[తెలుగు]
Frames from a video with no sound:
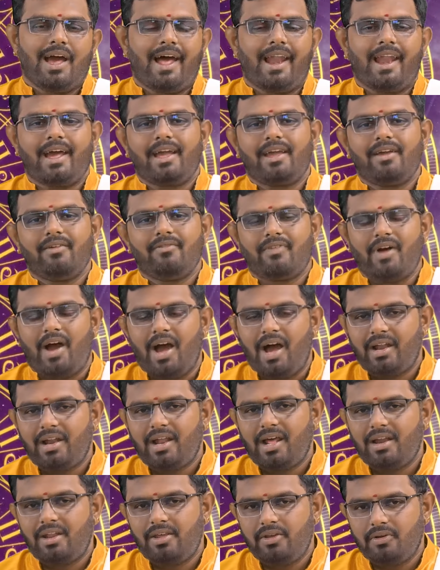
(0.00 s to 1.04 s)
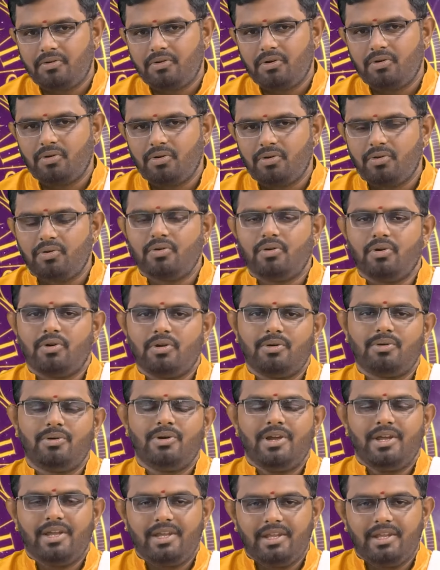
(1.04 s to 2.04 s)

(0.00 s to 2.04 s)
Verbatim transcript: అలాగే వాహనాల యొక్క కొనుగోలు